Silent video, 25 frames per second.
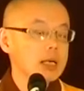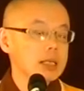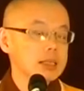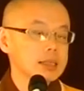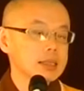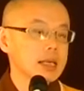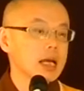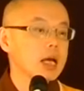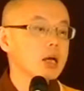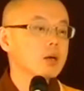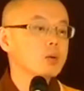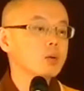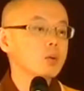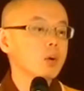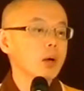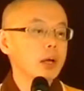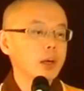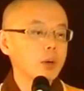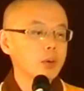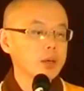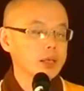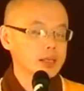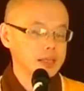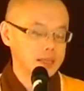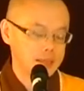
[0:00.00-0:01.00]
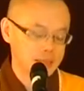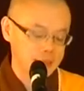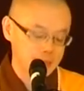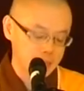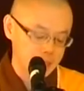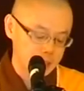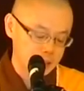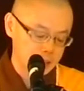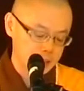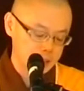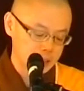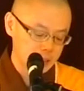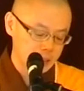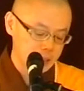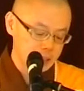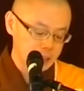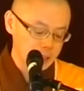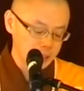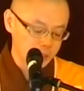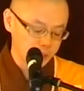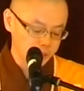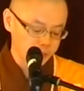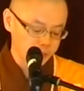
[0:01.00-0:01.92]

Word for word: 忏悔会减低你